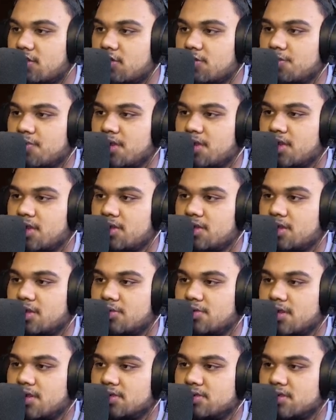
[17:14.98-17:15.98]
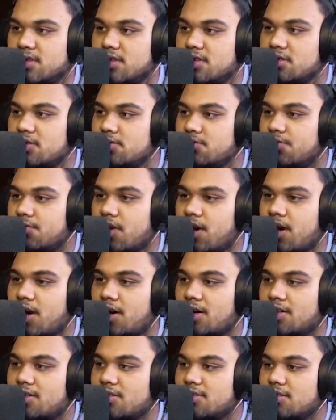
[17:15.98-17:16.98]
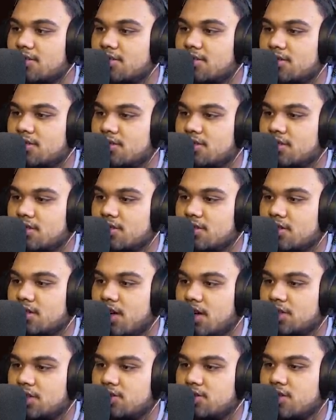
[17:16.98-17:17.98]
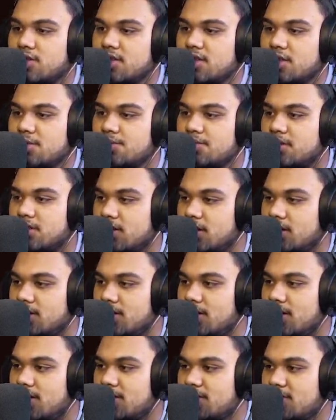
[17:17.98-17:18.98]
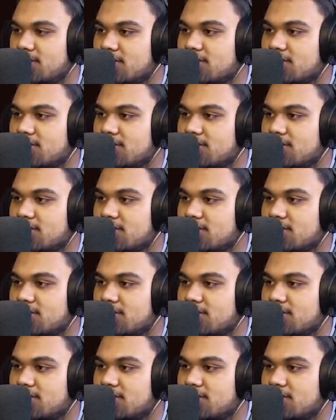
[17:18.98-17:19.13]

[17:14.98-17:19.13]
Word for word: ऑटोमेटिक दरवाजा वाह अच्छा घर बन गया यार